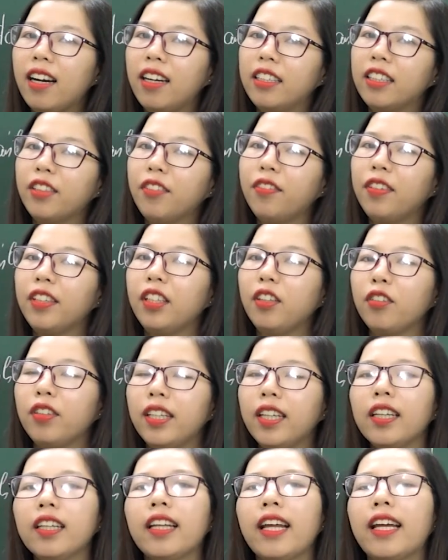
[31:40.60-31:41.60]
ở trong phần đầu
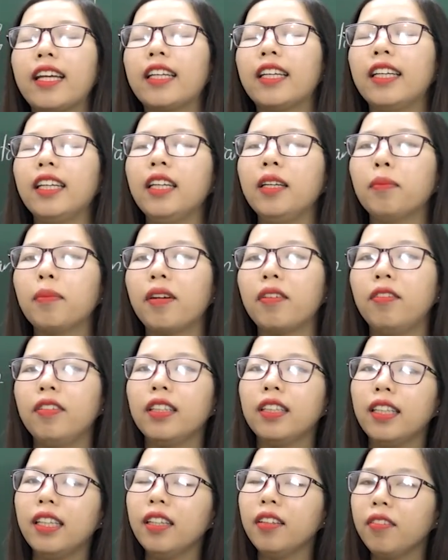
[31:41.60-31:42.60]
tiên này, khi mà
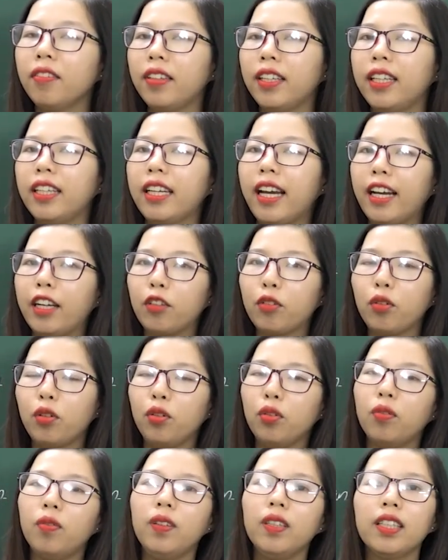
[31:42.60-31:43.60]
phân tích về hình ảnh của
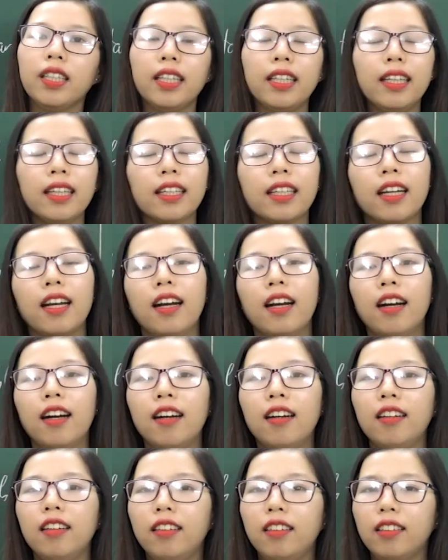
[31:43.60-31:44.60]
Lục Vân Tiên
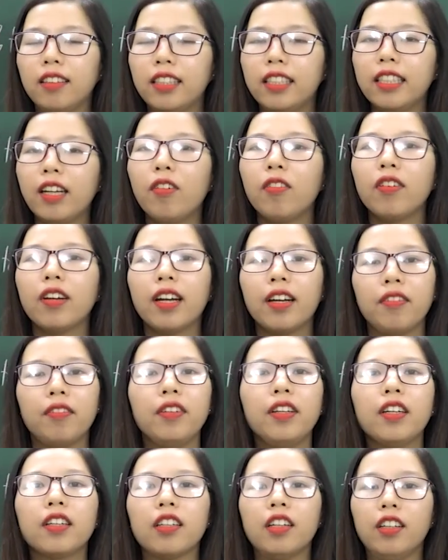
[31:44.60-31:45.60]
ở trong cái
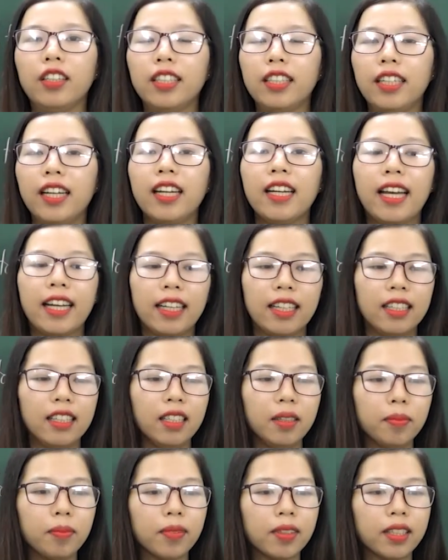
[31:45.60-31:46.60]
việc đó chính là đánh
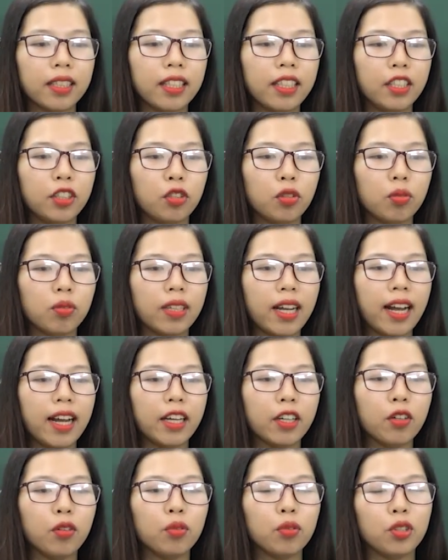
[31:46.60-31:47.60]
cướp, thì chúng ta
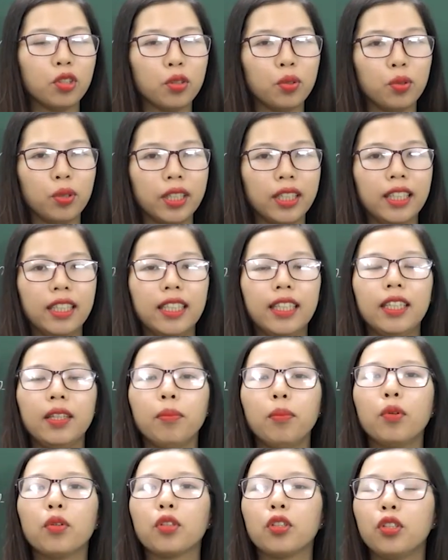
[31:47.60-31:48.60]
hãy cùng chú ý
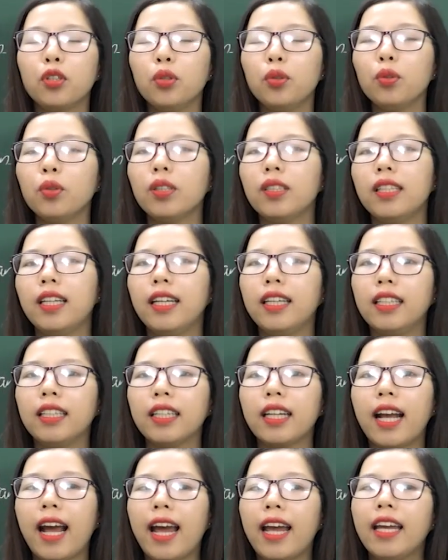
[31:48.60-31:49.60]
một chút
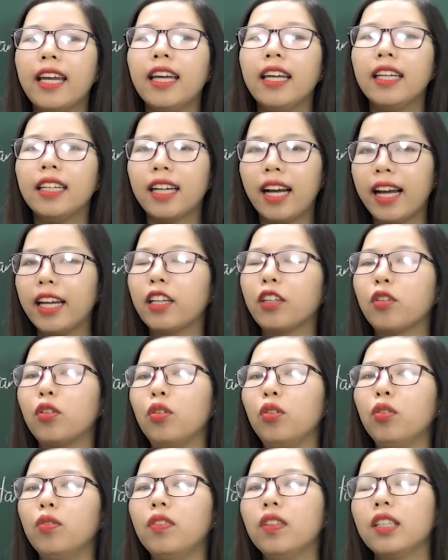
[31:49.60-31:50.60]
đến cái hình ảnh
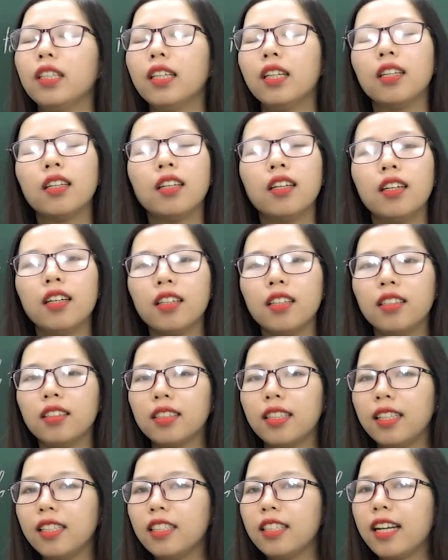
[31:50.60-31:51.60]
của Lục Vân Tiên được
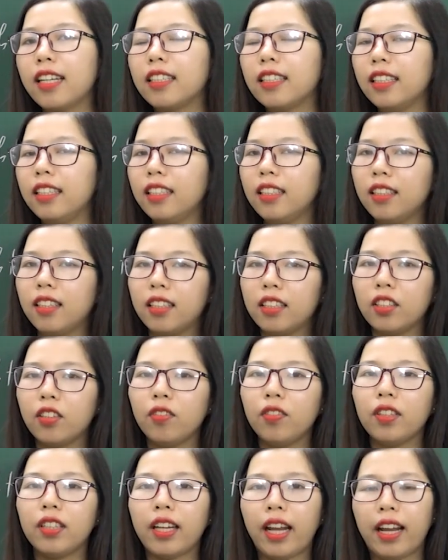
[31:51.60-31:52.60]
tác giả xây dựng ở
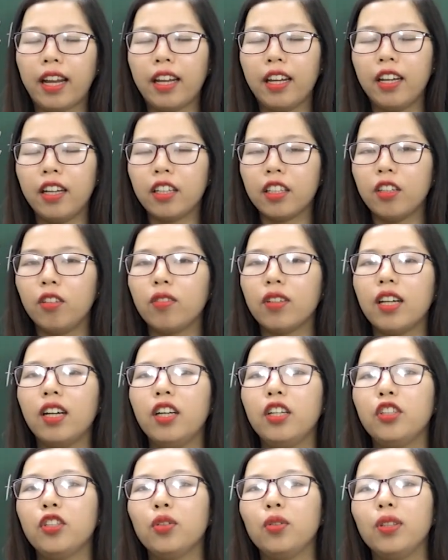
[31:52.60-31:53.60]
trong phần này, đồng
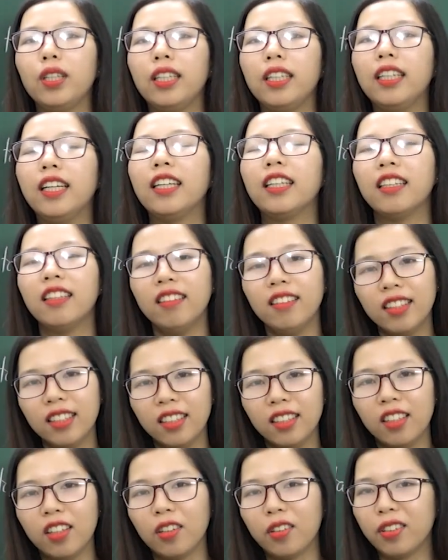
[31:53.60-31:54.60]
thời chú ý đến tư
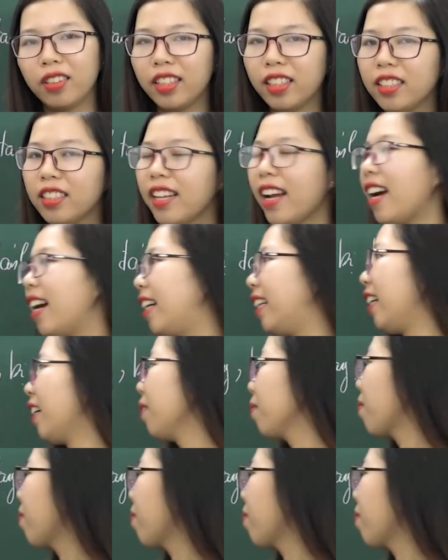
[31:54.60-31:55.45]
tưởng của tác giả nhé.